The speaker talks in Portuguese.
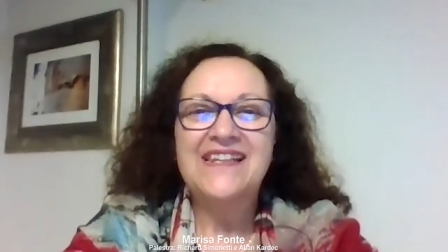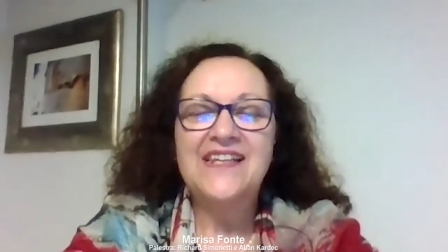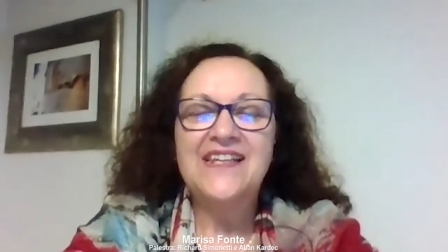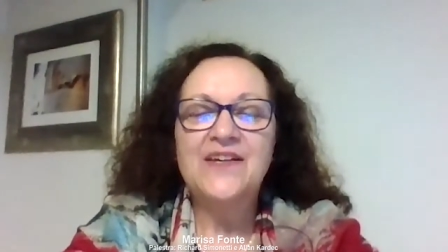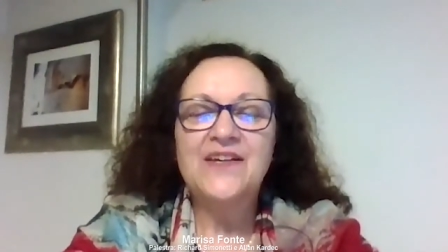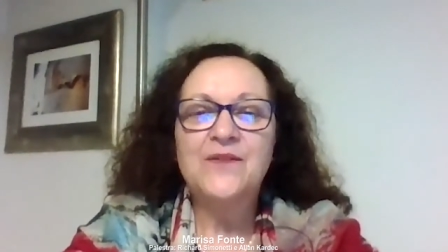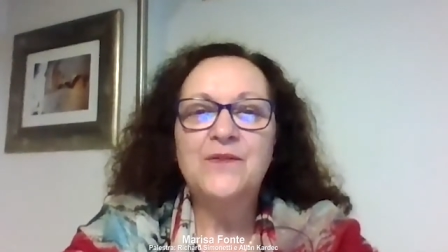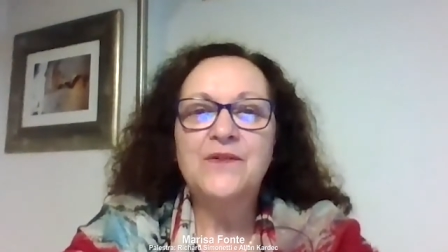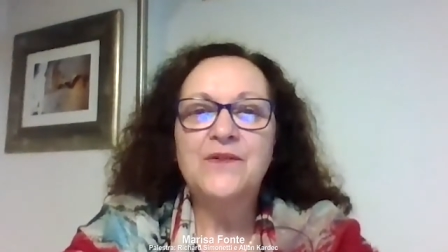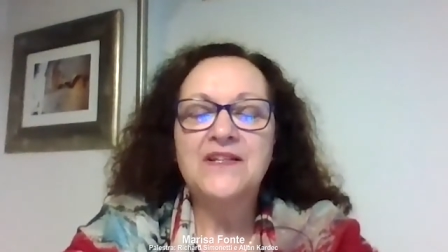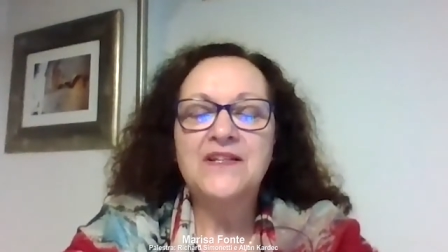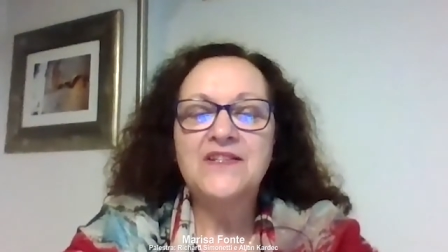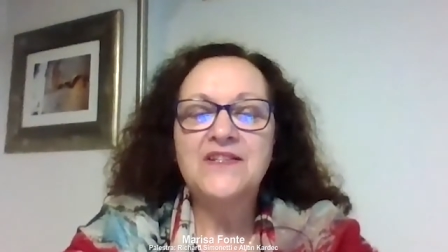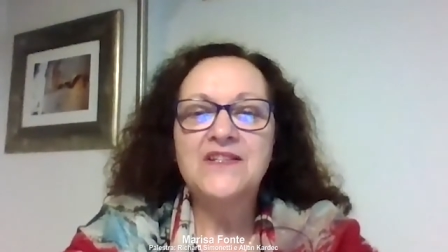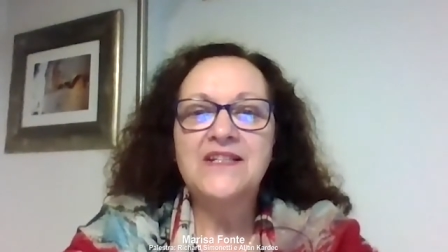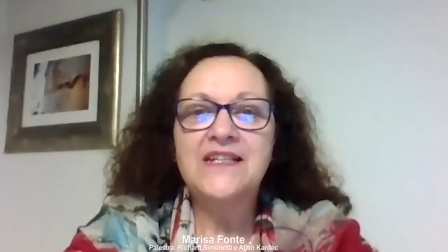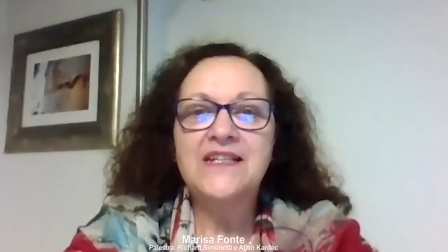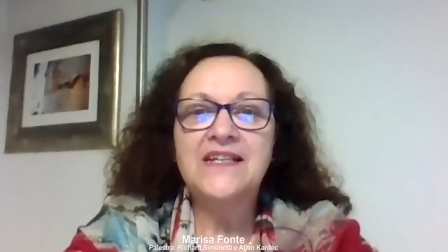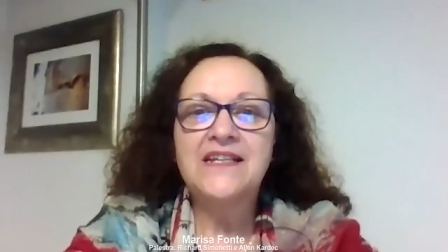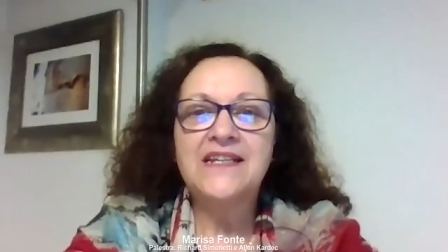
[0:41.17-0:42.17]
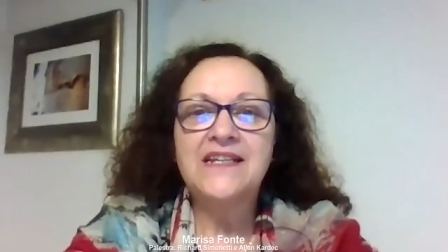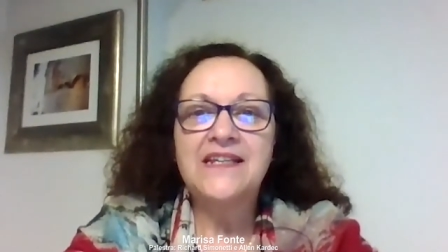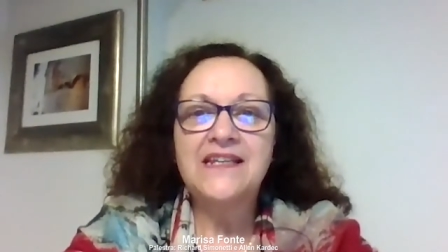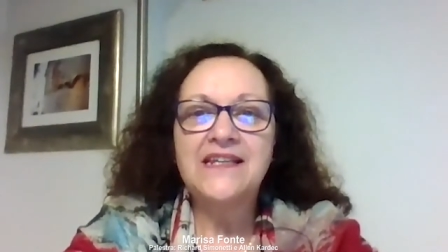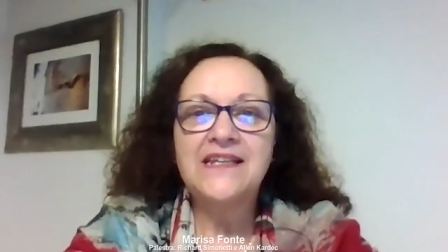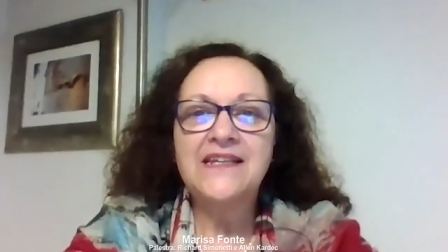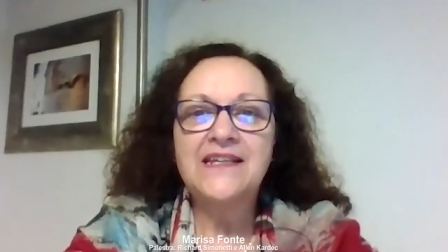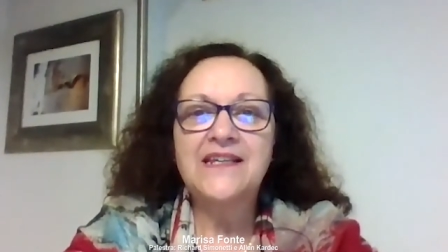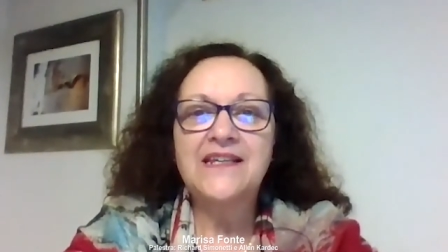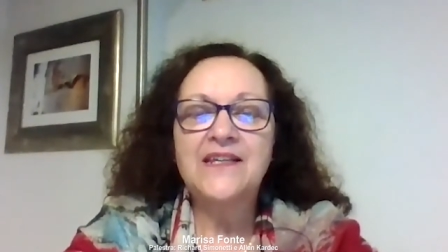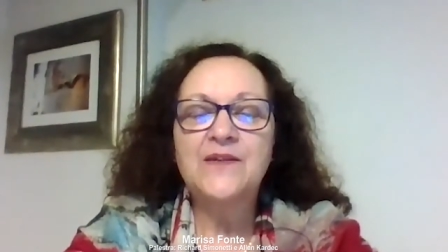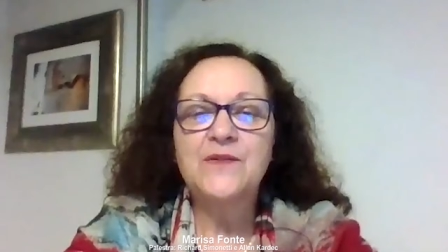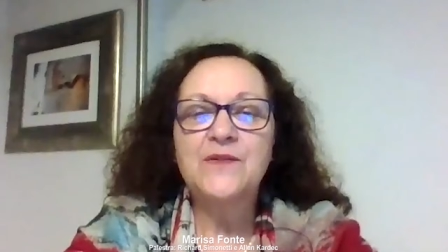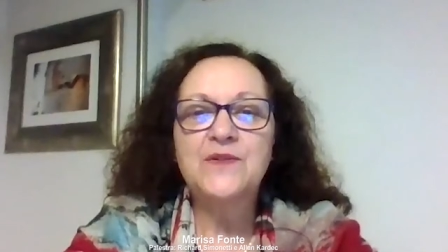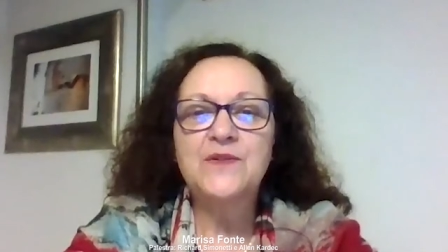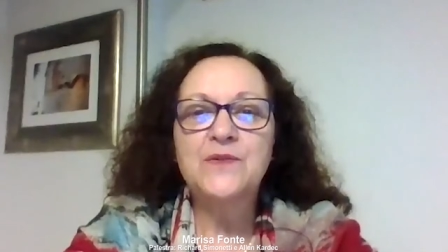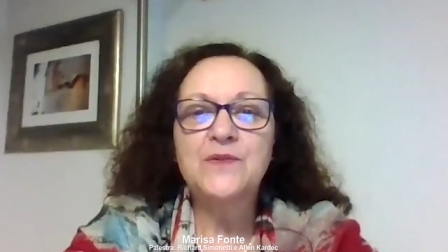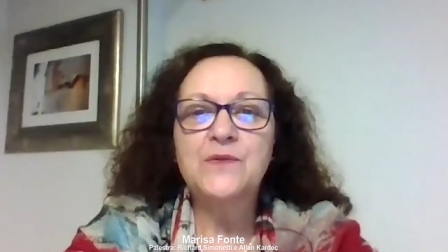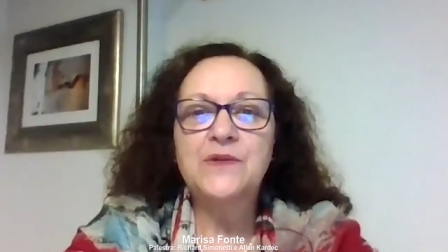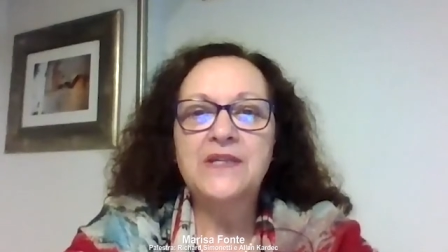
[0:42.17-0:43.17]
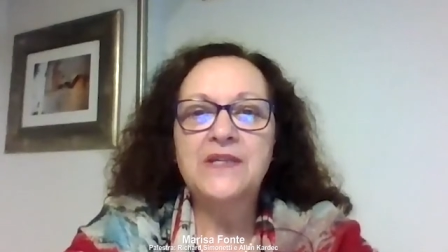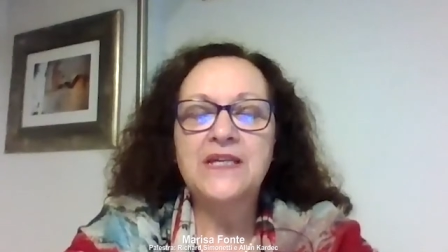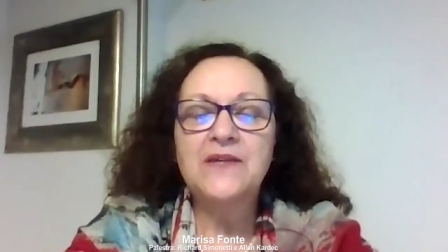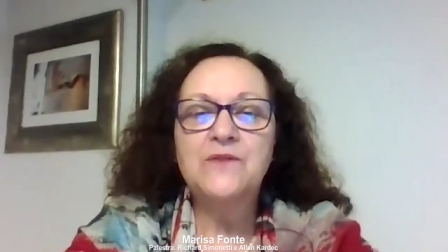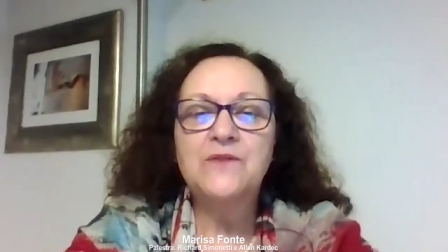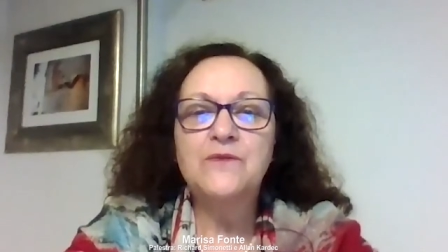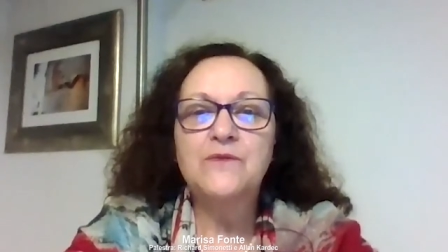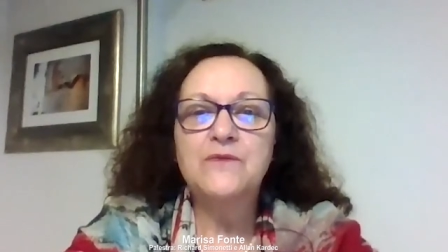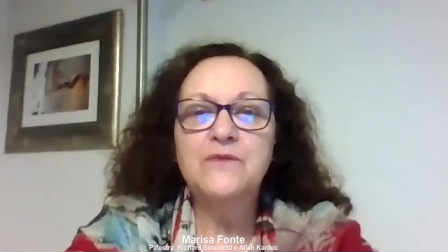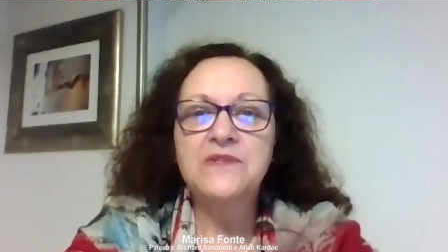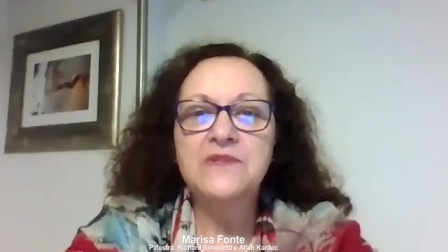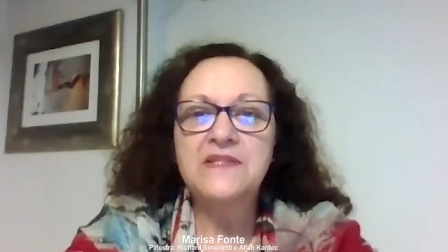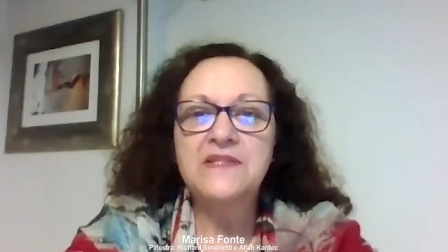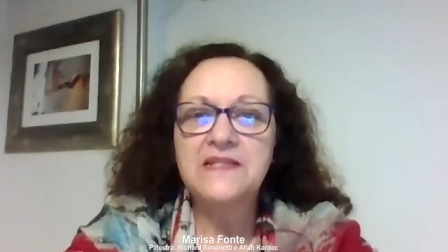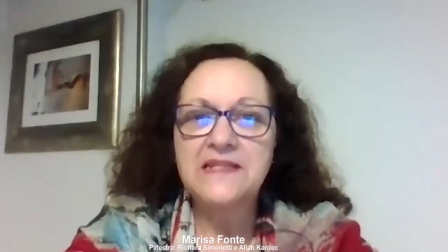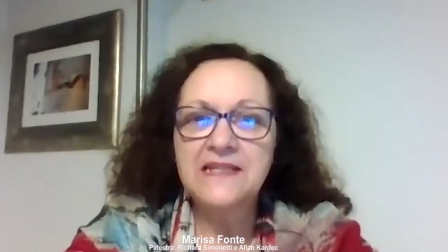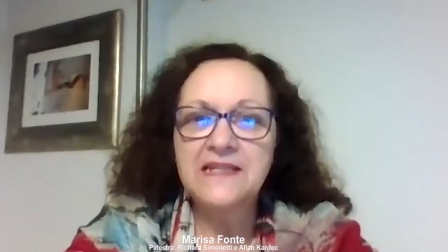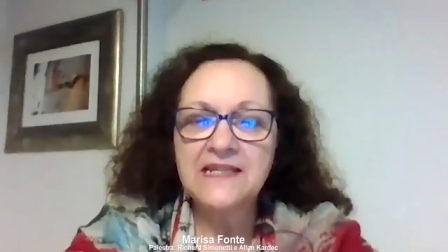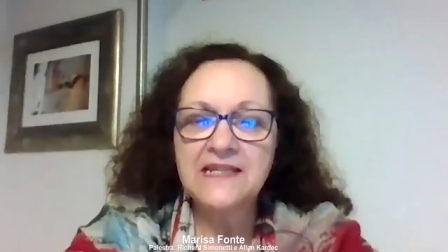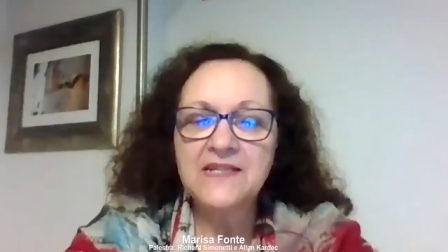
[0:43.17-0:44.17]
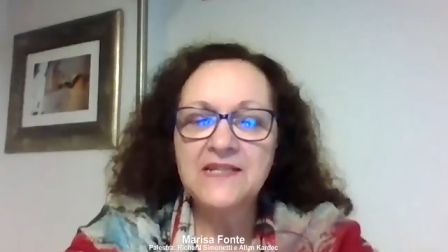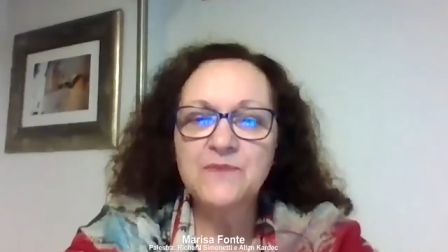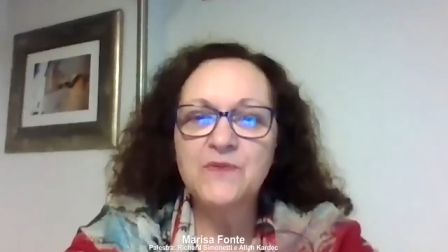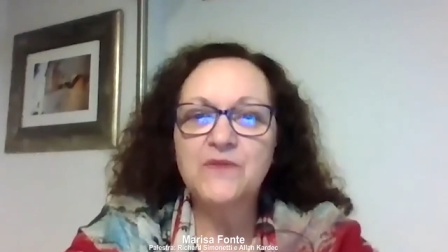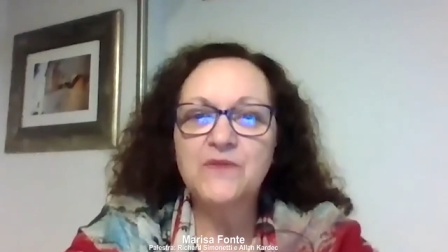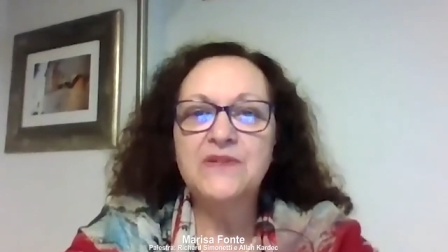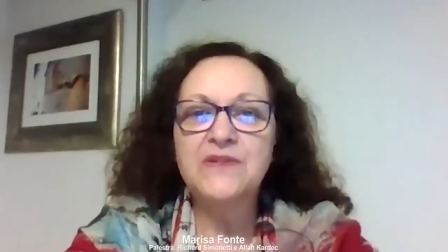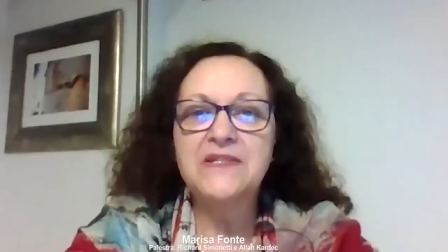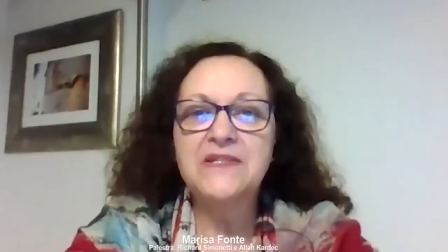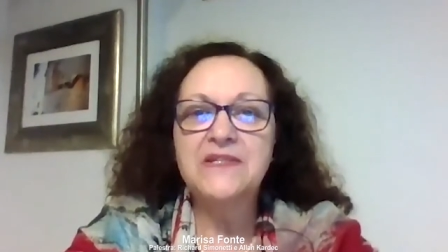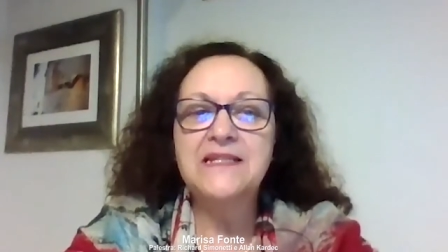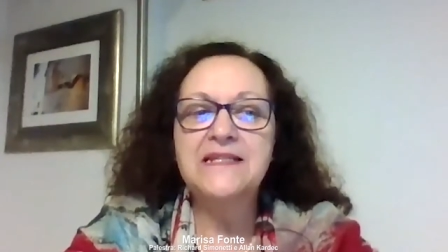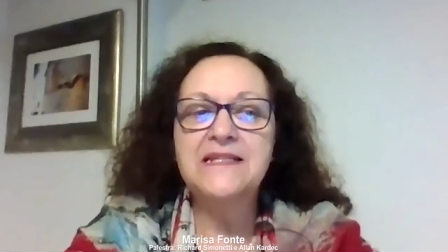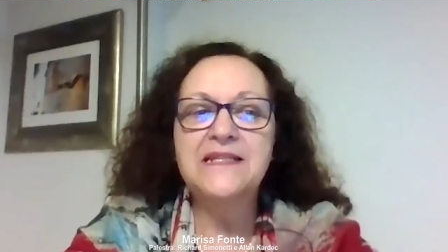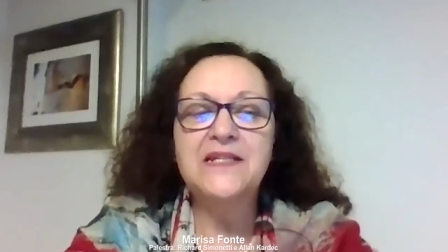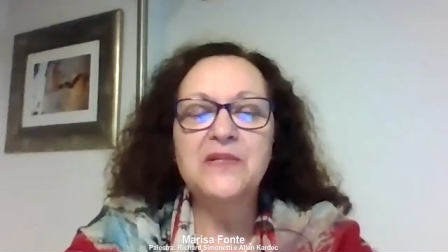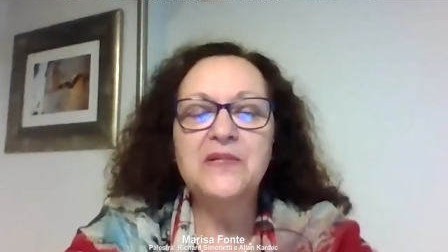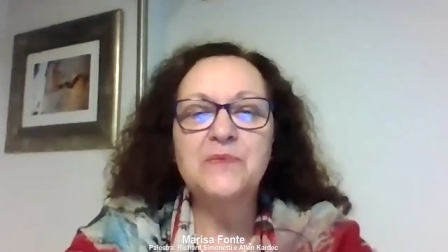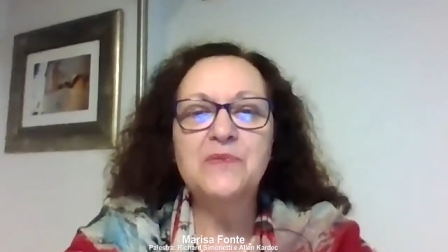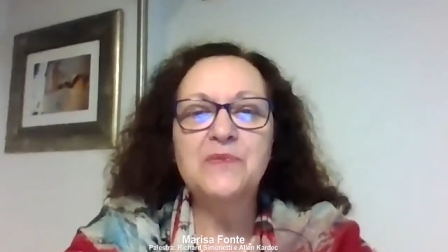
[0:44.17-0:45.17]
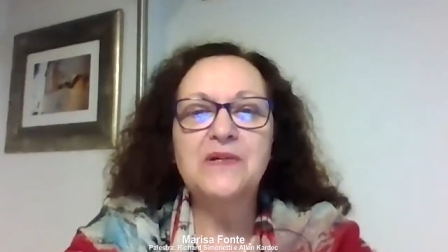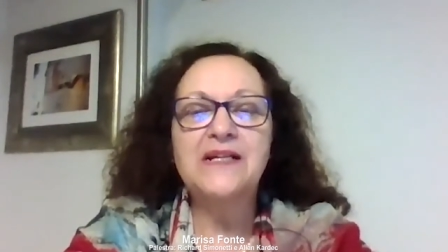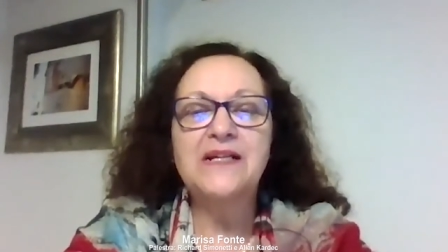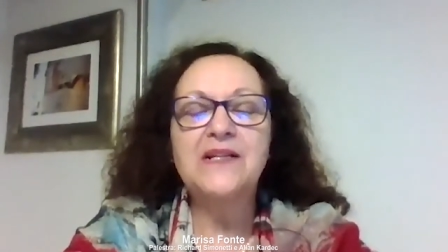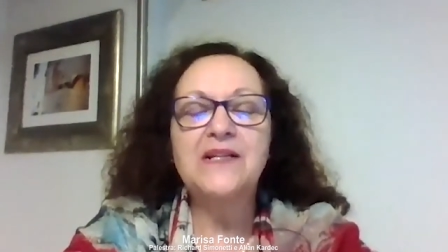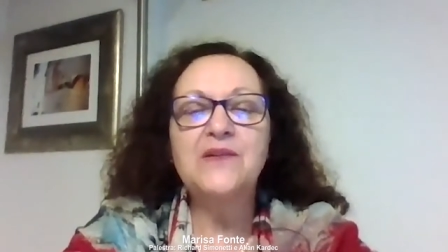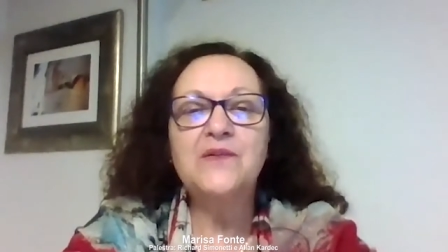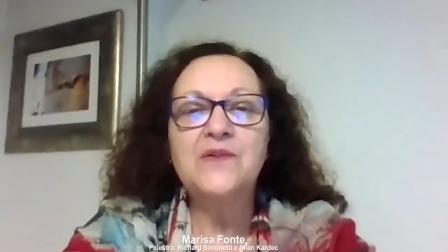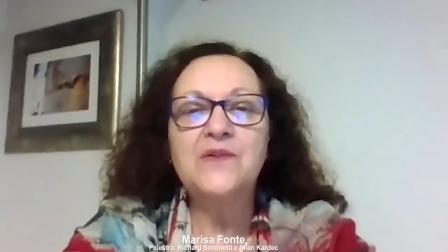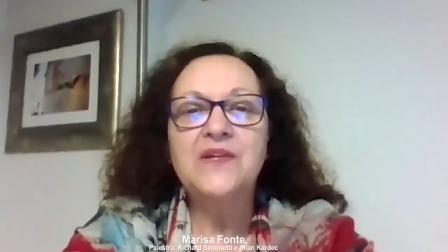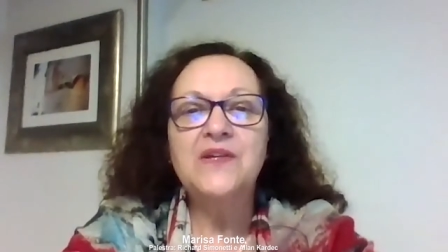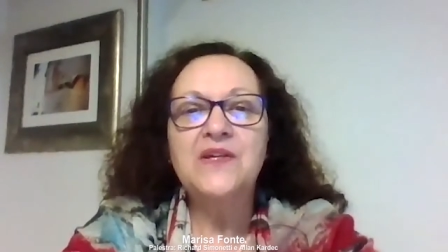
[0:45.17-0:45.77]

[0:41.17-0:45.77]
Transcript: É com grande alegria que eu estou aqui com vocês para fazer esse trabalho,